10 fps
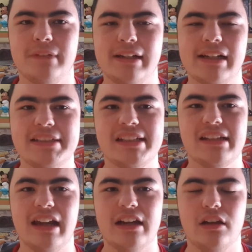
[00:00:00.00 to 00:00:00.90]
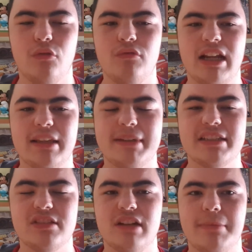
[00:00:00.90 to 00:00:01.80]
Ratchet y Clank, una
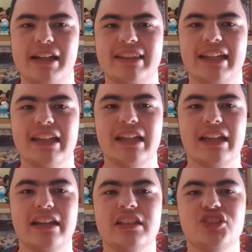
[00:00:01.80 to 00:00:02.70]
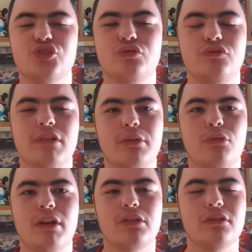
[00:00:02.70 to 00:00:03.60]
dimensión aparte, es un nuevo
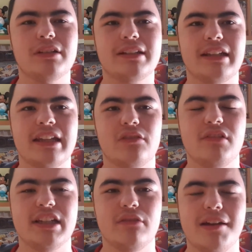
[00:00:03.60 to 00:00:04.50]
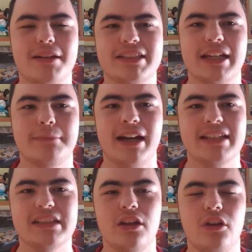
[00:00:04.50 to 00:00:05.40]
juego que incluye nuevas
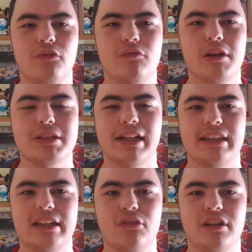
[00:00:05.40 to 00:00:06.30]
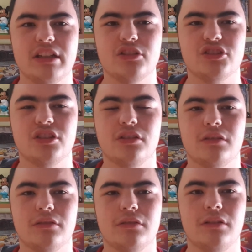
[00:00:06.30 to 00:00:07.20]
armas, nuevos artilugios.
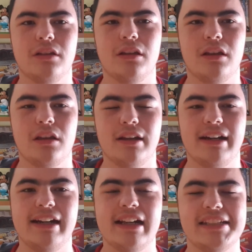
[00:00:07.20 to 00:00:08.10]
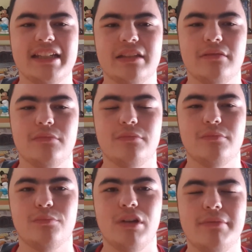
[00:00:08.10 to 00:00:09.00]
Ratchet
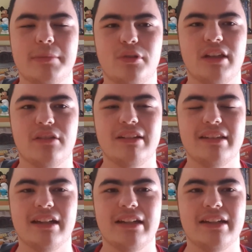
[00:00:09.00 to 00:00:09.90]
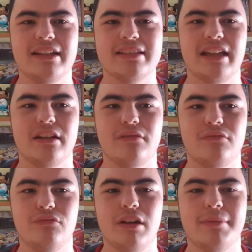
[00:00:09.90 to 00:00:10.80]
vuelve a protagonizar en esta
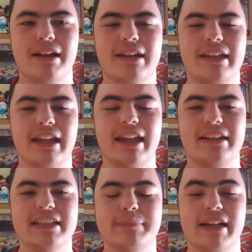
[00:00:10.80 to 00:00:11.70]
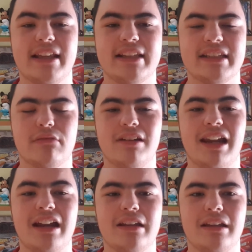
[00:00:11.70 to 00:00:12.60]
nueva e inesperada
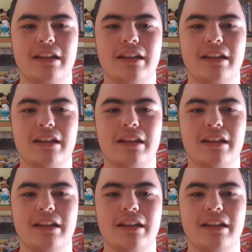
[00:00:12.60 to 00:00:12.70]
secuela